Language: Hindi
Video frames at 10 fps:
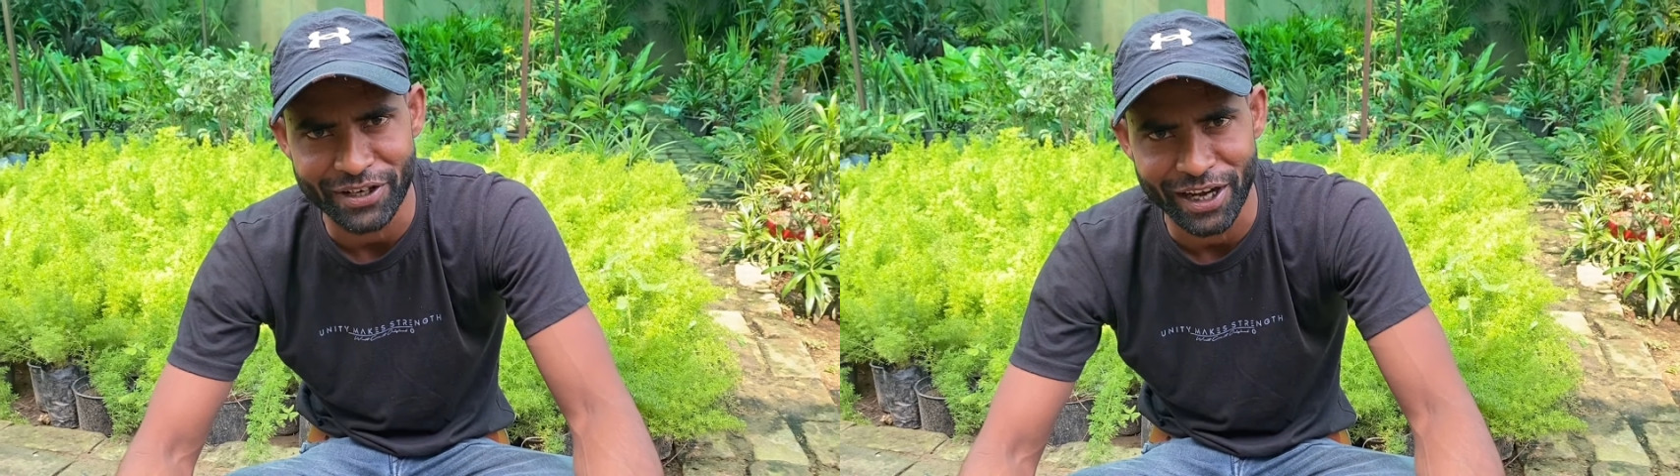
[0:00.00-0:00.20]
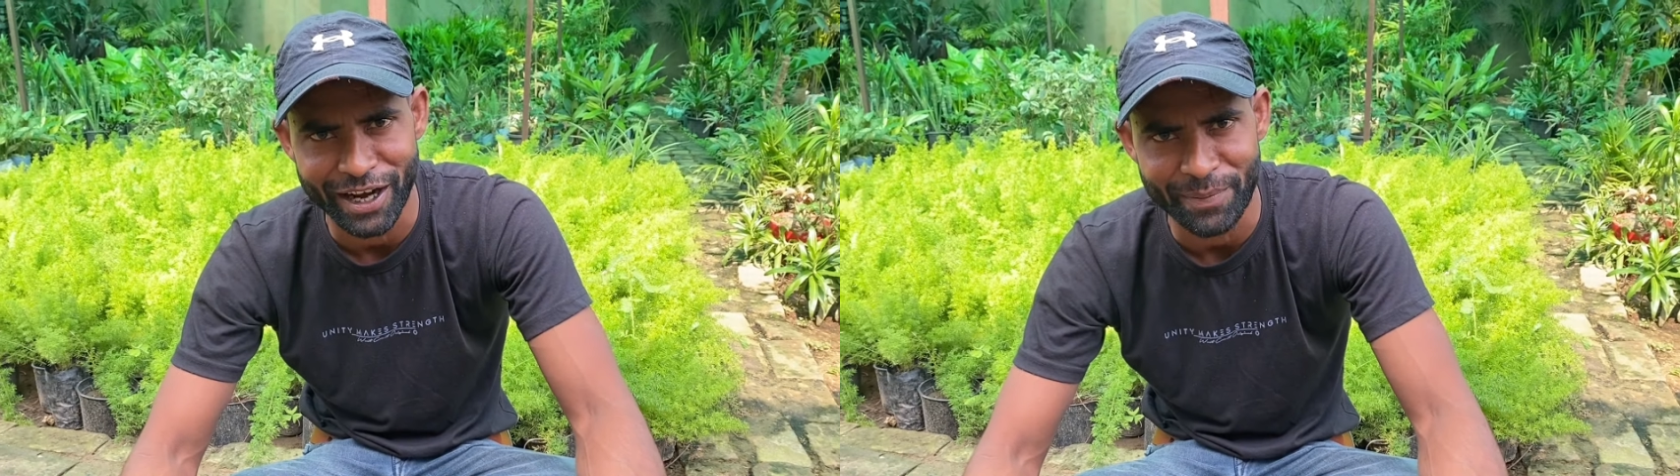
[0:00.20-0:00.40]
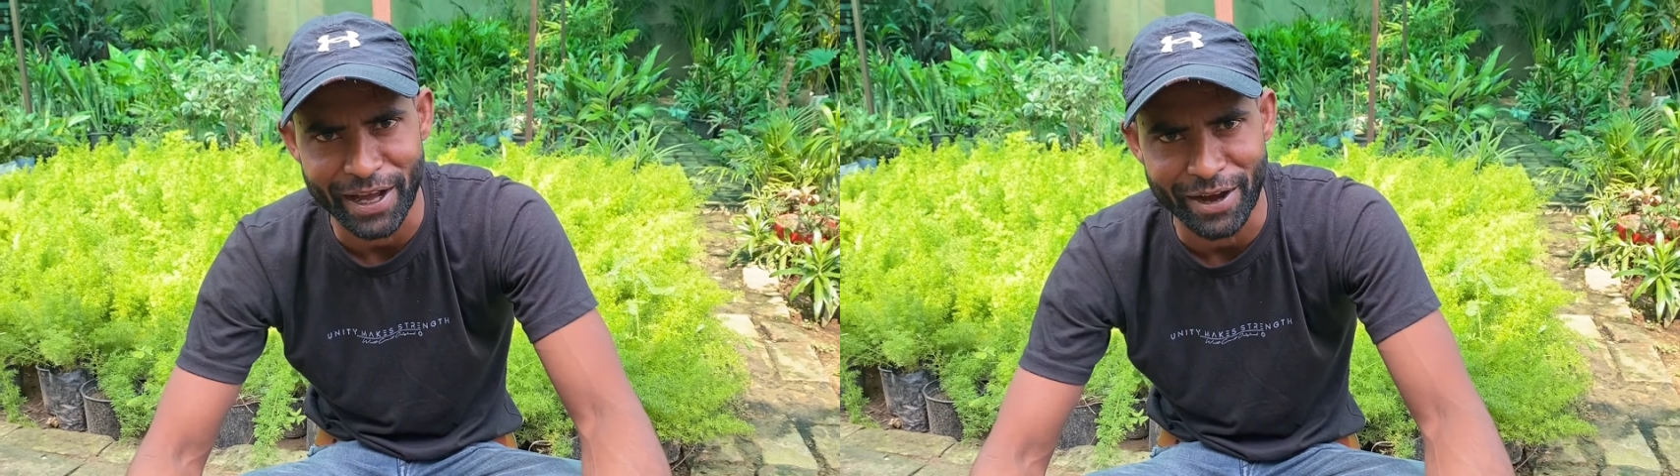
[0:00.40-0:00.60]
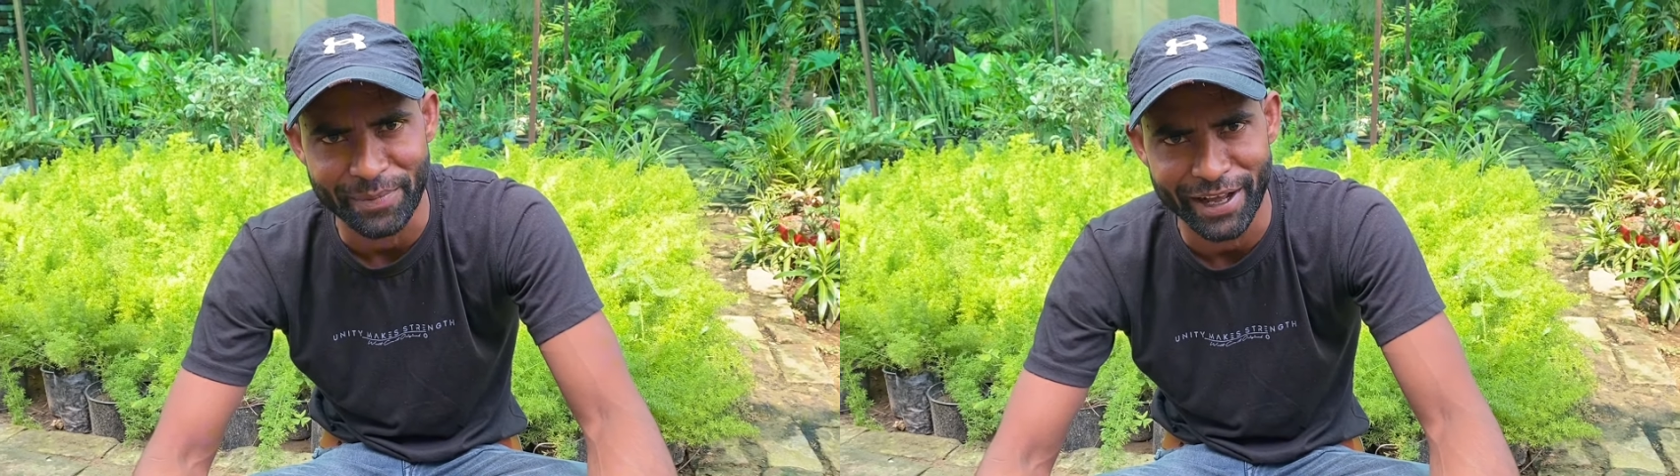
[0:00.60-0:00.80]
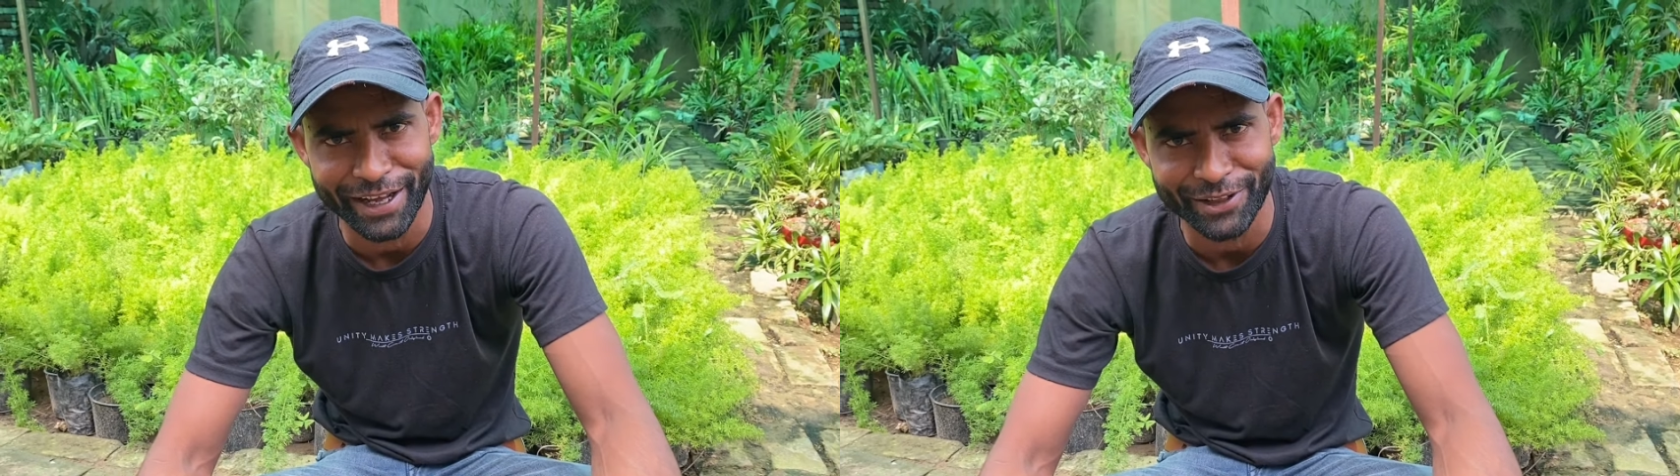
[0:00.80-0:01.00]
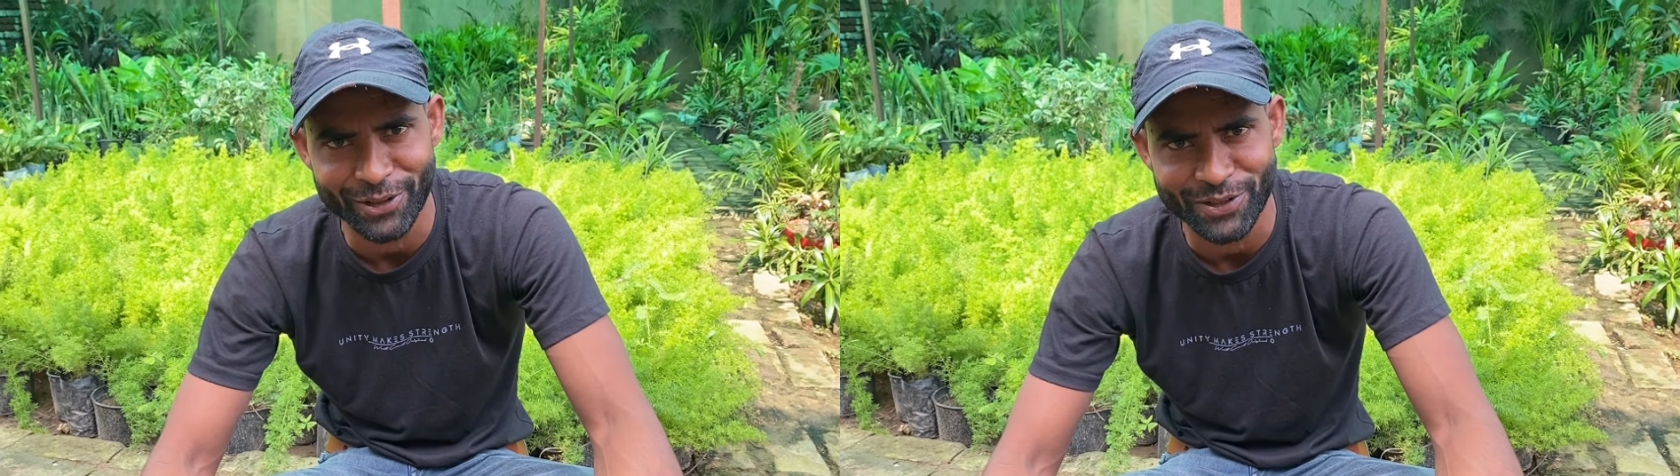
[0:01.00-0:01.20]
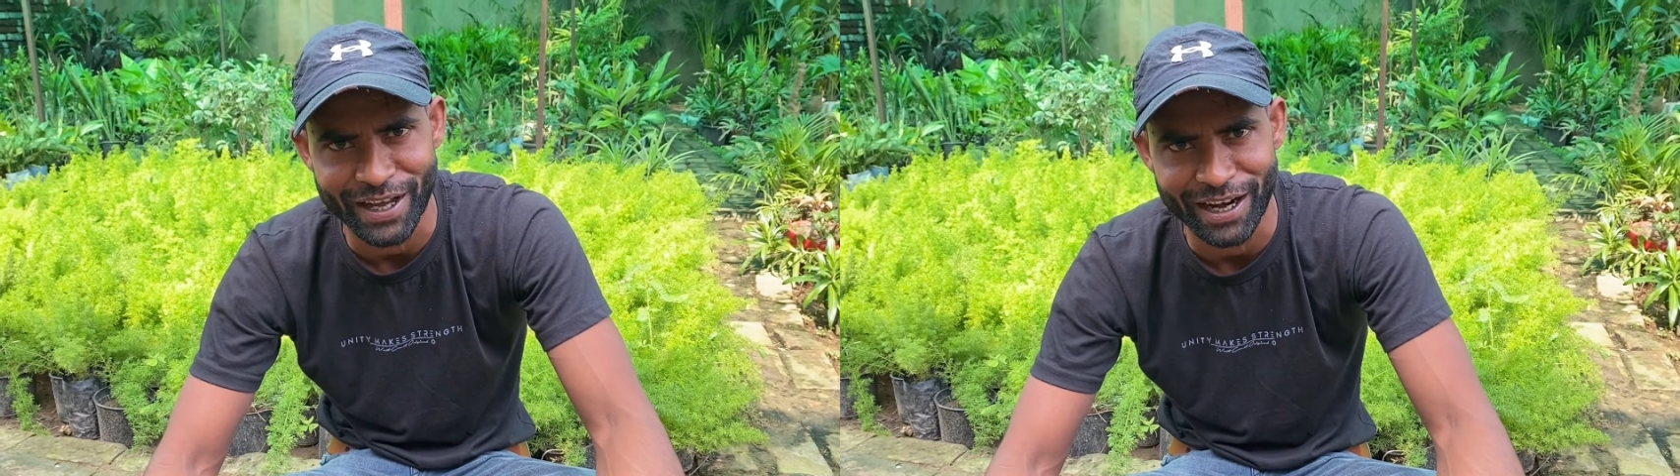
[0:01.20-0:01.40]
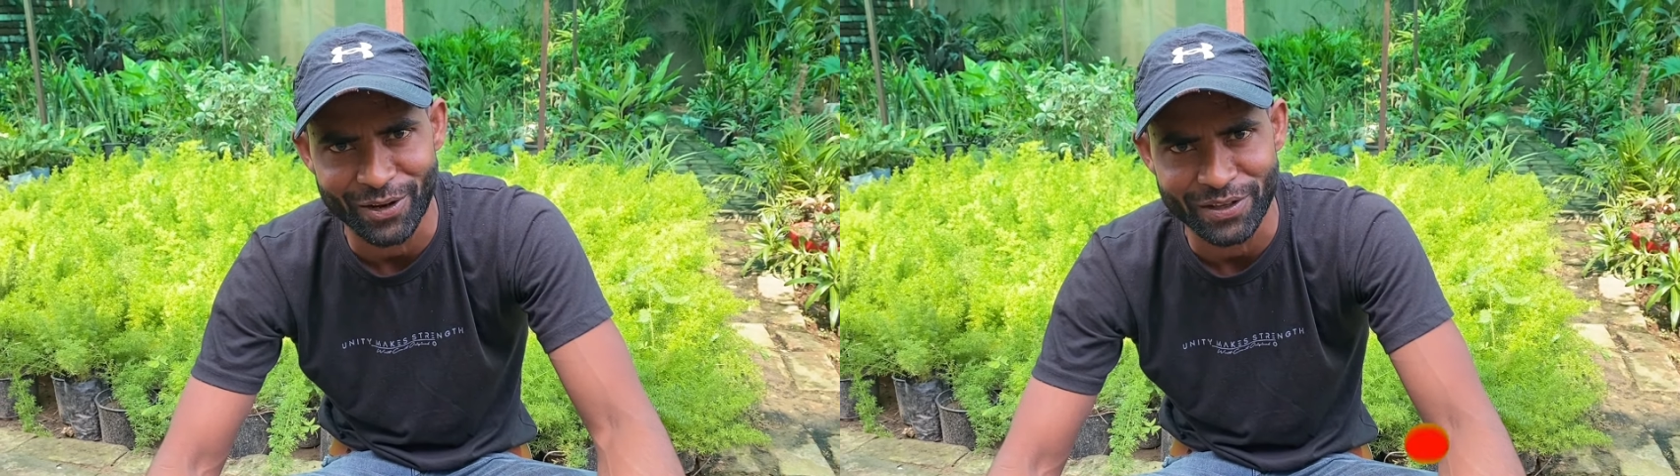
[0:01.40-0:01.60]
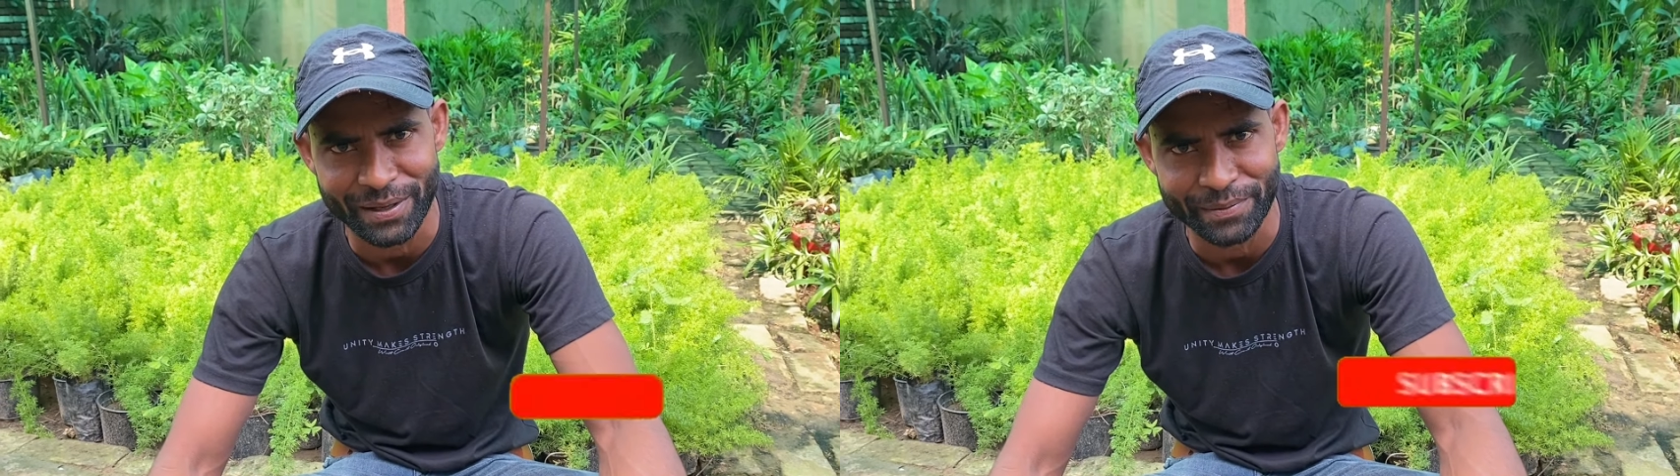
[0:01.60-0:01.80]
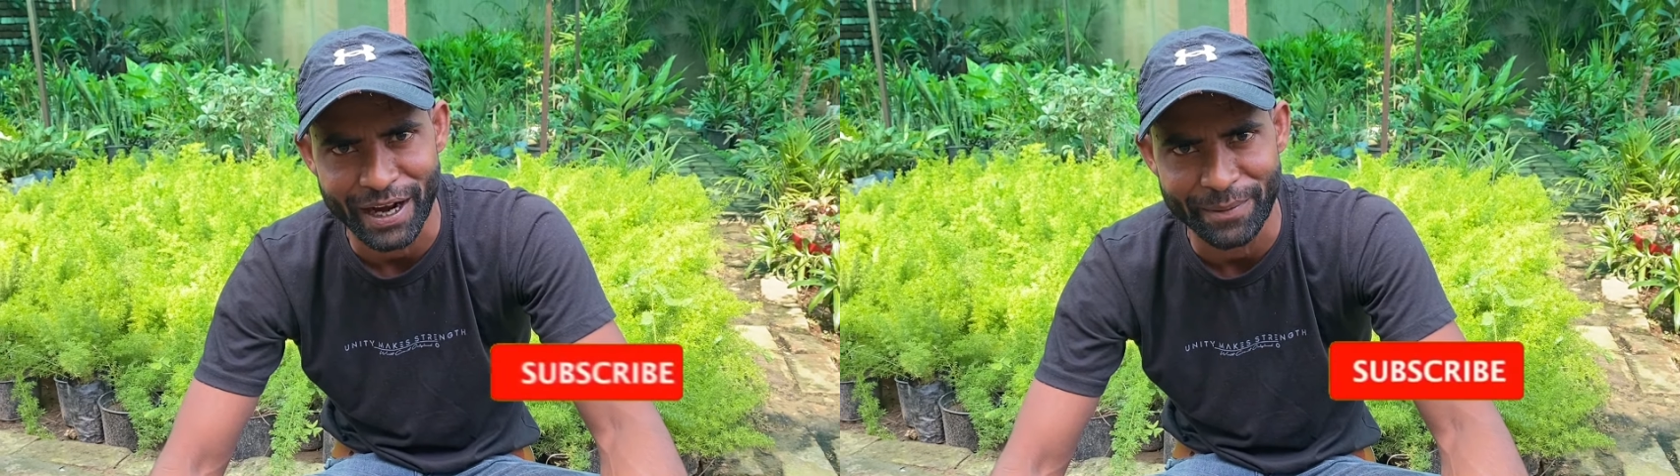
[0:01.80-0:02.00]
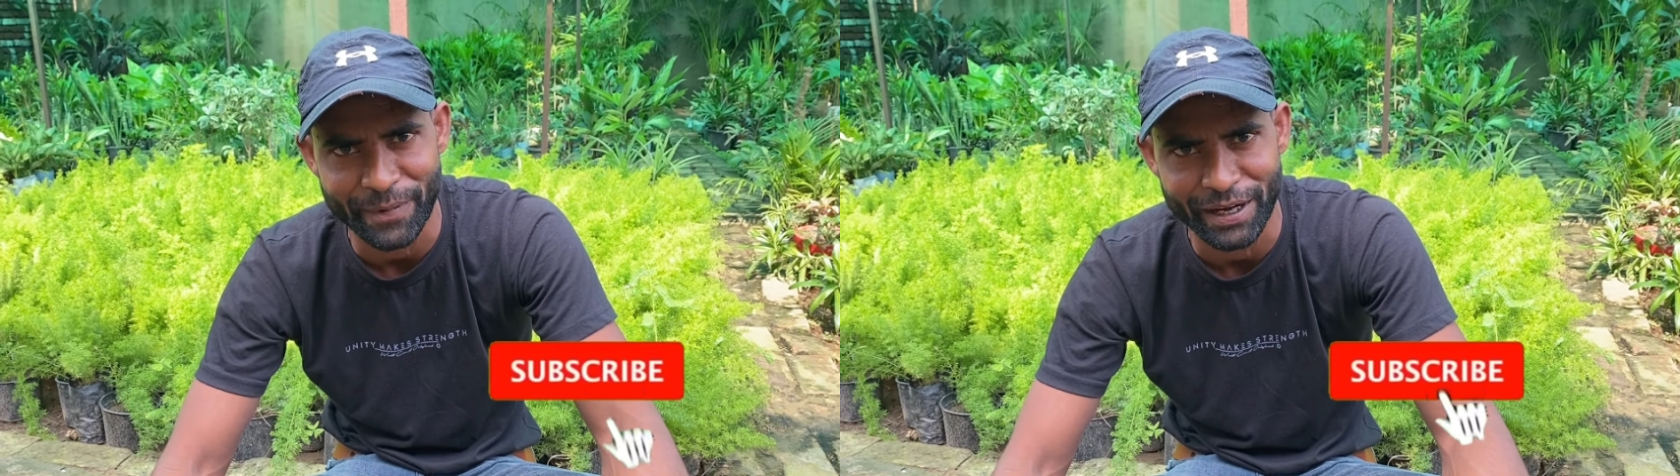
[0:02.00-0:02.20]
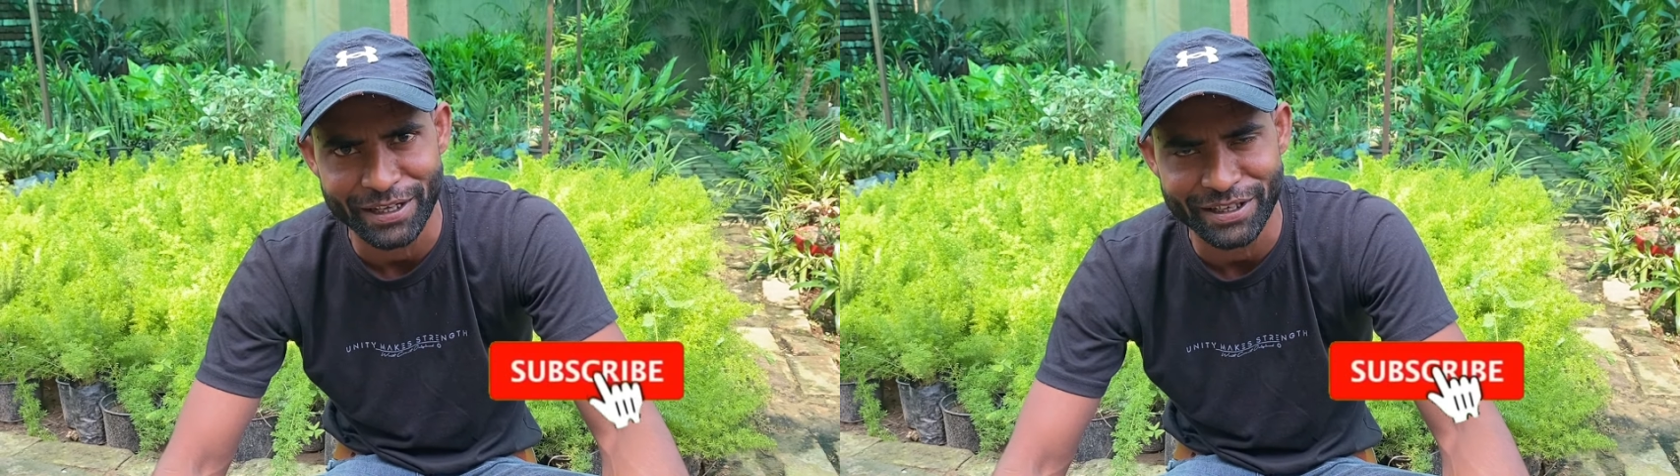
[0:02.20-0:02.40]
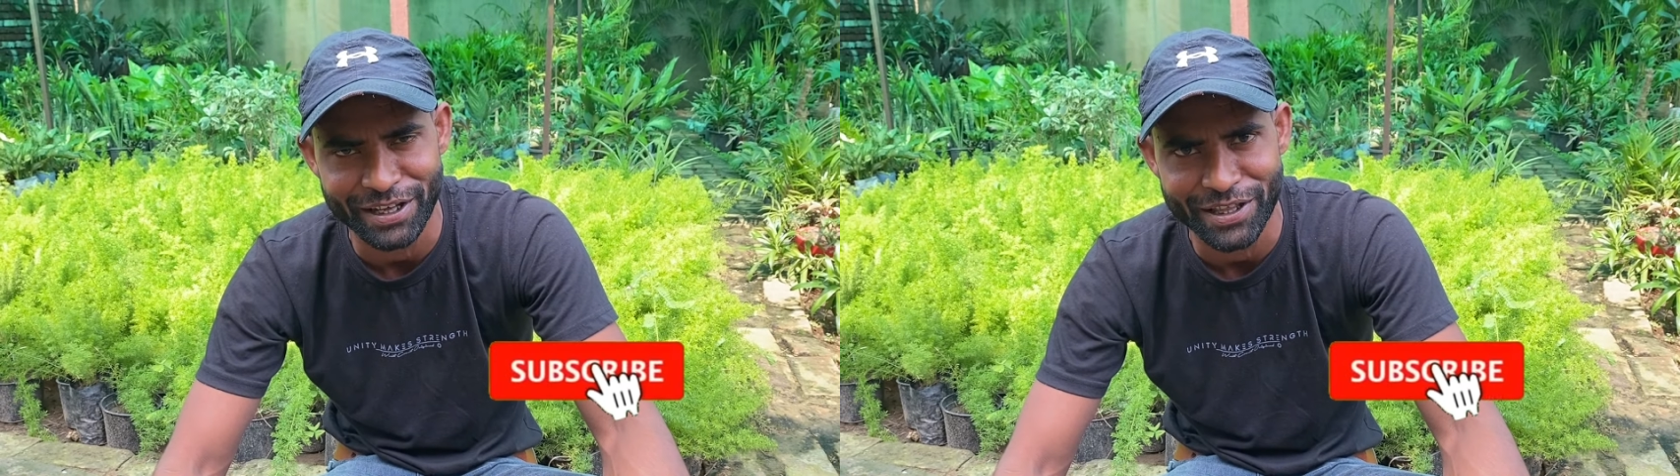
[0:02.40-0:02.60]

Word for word: चैनल पे आप नए हैं तो चैनल को सब्सक्राइब कर लीजिए